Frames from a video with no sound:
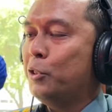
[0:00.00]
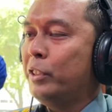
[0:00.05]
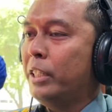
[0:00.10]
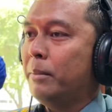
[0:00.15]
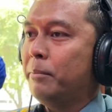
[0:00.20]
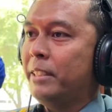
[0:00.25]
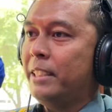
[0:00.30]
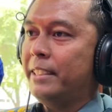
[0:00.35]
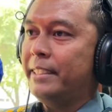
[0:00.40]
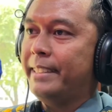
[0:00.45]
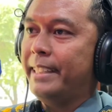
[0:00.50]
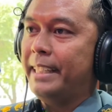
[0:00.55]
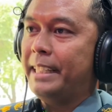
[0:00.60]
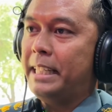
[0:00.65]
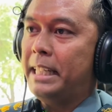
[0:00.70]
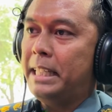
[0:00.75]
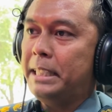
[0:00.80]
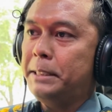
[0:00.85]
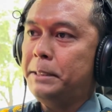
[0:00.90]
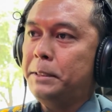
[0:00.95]
sudah
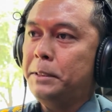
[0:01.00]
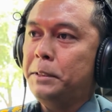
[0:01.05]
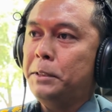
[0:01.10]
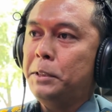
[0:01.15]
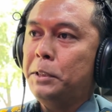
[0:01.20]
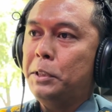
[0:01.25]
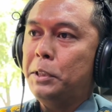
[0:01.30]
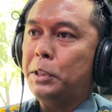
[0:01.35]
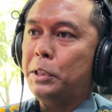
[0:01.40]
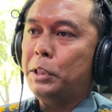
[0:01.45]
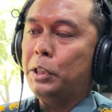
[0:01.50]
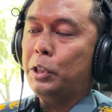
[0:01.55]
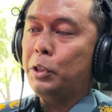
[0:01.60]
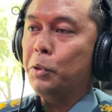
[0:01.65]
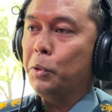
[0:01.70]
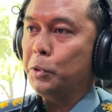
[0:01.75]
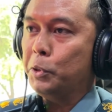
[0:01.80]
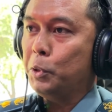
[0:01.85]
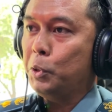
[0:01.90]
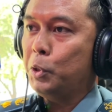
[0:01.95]
menyelesaikan eh,
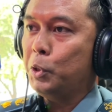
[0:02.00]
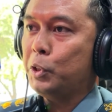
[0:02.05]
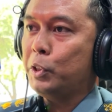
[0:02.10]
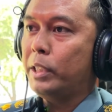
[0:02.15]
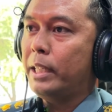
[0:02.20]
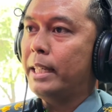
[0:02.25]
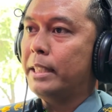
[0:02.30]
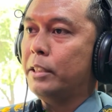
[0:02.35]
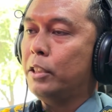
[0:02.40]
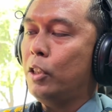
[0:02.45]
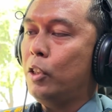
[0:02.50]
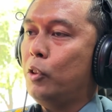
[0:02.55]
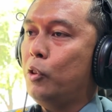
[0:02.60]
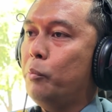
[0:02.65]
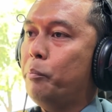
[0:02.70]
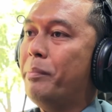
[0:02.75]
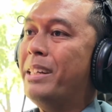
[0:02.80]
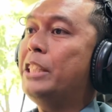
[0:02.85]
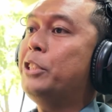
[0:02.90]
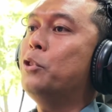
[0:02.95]
kursus hmm.
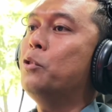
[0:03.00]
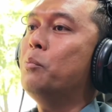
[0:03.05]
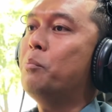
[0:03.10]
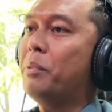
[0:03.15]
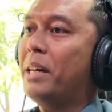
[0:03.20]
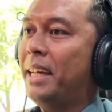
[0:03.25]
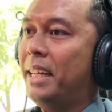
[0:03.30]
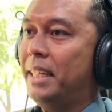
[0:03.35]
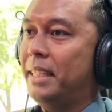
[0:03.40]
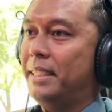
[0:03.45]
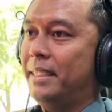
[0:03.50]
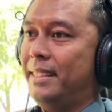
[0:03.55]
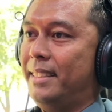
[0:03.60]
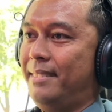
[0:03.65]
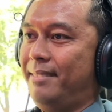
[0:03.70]
atau penyumpahan.